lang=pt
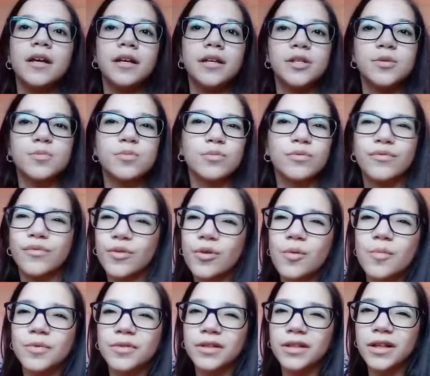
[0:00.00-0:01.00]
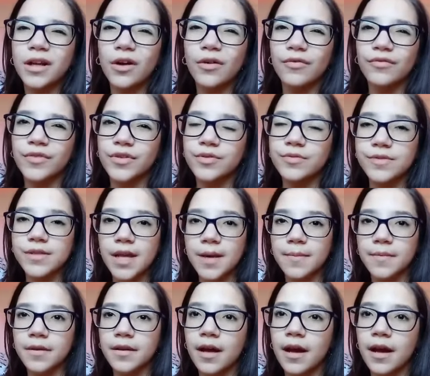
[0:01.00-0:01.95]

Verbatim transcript: E, tipo, não ficou muito legal o vídeo, sabe?